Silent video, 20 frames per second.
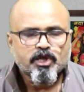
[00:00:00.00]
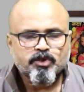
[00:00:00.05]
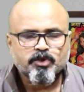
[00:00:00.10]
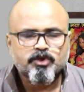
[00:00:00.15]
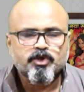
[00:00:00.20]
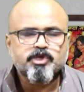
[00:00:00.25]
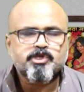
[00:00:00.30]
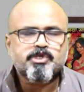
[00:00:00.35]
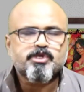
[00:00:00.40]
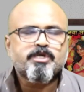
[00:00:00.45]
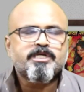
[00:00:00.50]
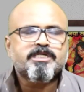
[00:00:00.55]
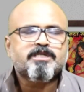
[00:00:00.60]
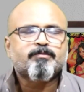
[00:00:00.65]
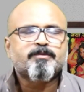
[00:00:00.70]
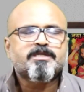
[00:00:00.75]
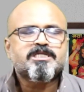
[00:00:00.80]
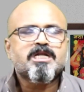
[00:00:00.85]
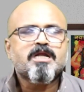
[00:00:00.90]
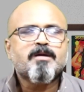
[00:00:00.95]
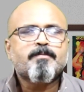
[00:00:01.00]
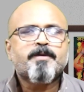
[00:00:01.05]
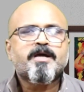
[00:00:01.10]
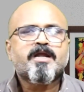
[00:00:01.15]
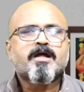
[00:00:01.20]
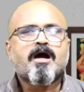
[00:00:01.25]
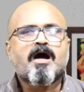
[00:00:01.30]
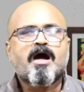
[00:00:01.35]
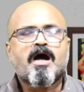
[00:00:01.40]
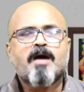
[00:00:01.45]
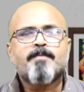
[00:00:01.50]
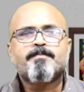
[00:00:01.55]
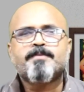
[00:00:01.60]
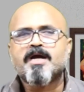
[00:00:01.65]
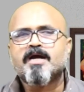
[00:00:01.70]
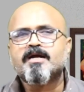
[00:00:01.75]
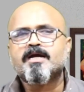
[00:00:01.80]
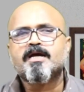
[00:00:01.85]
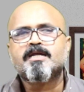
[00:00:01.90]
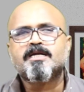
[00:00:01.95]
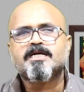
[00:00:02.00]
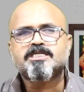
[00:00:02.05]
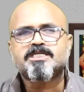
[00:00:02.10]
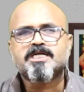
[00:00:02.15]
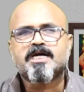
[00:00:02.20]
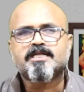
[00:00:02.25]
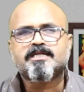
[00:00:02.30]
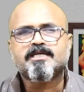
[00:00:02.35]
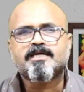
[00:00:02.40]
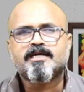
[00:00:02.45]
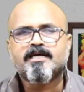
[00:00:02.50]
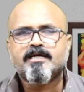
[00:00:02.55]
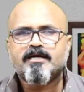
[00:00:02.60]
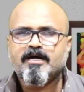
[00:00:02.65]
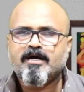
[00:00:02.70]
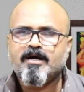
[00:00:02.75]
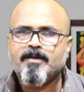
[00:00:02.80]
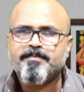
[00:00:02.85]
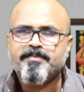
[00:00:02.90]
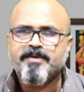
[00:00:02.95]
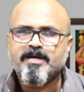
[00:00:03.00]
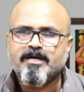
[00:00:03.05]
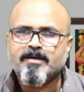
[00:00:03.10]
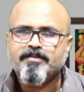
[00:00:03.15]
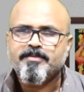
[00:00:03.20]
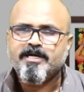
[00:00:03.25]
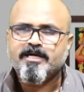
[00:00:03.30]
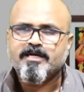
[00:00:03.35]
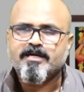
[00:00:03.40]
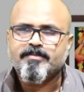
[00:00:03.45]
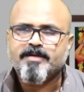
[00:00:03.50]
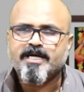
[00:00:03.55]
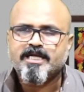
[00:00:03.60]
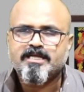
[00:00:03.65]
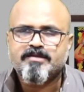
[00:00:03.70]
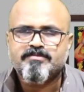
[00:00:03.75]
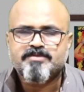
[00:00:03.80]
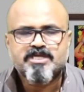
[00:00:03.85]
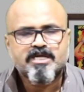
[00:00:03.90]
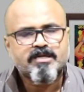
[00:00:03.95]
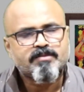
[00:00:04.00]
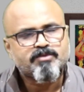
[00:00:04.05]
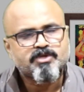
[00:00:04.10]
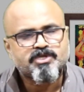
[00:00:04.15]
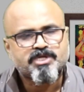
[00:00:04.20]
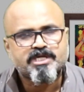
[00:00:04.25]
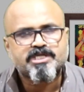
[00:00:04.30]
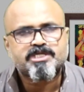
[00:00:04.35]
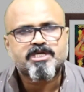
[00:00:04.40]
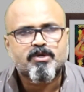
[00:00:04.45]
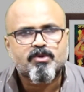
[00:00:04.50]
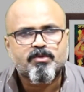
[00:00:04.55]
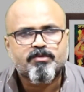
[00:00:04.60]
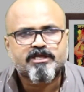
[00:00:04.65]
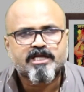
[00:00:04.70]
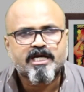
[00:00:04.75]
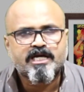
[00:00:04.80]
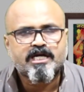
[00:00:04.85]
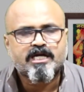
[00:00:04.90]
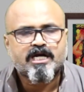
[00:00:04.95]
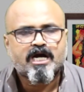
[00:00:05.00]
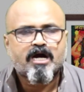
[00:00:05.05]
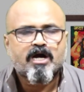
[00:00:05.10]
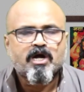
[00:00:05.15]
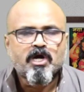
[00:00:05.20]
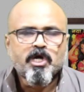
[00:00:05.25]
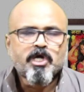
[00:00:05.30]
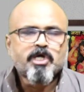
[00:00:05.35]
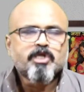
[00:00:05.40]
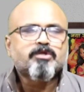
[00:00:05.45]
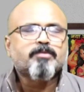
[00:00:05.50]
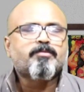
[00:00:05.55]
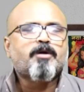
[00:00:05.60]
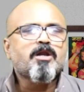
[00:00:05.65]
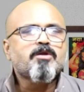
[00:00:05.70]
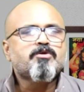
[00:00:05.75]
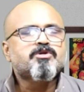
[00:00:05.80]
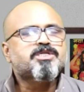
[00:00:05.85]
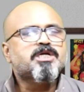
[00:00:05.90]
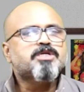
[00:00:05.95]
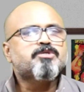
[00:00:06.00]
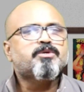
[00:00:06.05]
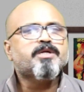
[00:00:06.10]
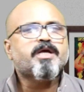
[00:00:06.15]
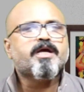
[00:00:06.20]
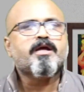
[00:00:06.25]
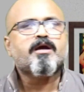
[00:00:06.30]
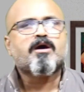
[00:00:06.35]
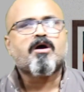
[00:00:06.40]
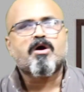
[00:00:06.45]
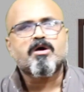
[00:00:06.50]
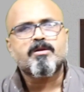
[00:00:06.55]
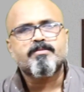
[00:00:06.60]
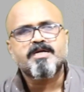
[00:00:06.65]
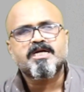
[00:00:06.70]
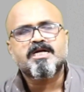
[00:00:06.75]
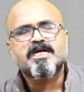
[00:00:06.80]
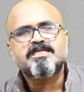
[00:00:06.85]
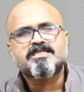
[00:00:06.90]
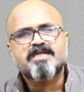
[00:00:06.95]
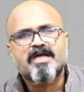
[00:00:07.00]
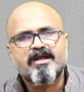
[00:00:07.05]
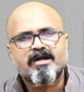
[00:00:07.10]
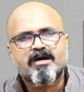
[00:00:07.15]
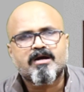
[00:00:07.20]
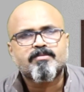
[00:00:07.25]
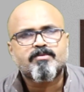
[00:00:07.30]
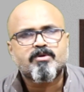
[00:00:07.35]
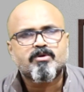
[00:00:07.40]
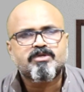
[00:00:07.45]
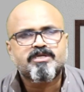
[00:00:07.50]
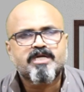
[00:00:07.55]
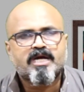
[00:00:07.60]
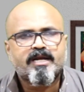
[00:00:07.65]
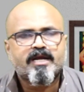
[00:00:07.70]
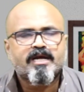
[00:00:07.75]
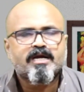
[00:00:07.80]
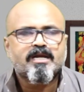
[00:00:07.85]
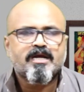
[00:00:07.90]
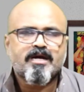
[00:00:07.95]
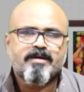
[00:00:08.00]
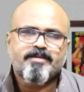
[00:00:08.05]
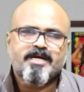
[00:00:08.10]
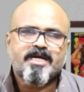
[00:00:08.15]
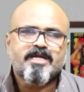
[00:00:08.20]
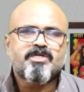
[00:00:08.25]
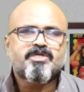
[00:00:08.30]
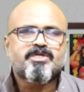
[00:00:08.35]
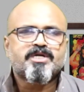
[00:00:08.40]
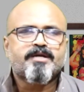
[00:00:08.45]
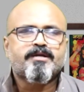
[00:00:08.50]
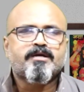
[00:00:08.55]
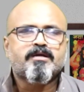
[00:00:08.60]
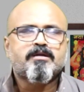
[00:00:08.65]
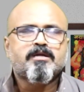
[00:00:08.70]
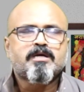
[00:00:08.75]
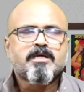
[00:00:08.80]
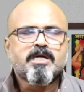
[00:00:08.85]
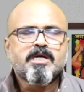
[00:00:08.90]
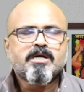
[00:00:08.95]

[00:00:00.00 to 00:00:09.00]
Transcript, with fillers: तो दोस्तों इस मसले पर आप क्या कहना चाहते हैं अपने कमेंट के माध्यम से मुझे जरूर बताइएगा तो बॉलीवुड से जुड़े और भी कई सारे खबरों को जानने के लिए हमारे चैनल